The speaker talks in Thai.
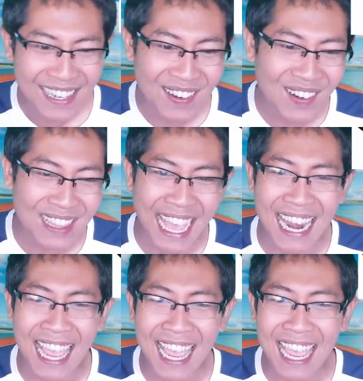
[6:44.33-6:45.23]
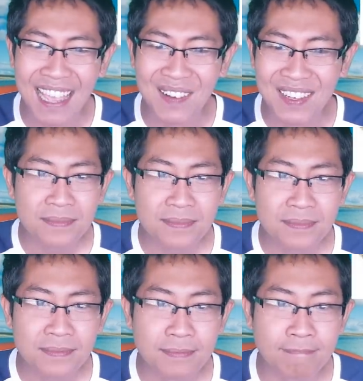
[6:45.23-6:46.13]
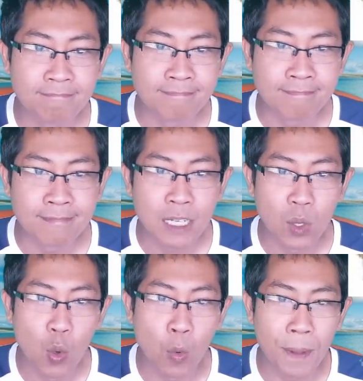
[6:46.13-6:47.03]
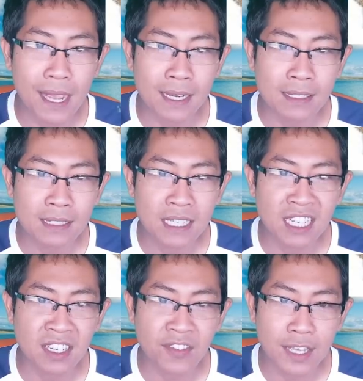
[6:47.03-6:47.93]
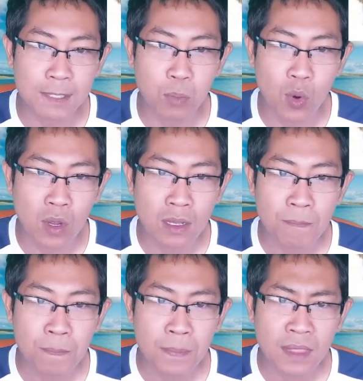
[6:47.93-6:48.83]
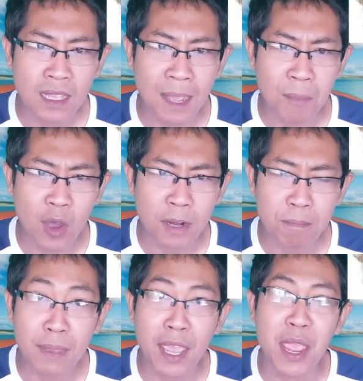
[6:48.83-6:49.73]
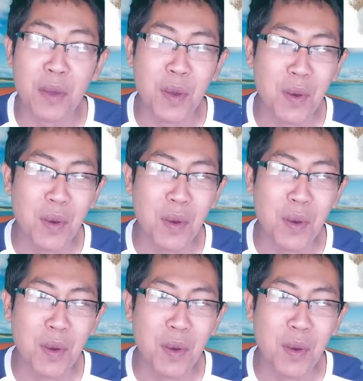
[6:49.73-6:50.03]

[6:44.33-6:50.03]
โอ้ตายแล้ว อืม ลูกเพื่อนชื่อ Facebook กับ Hotmail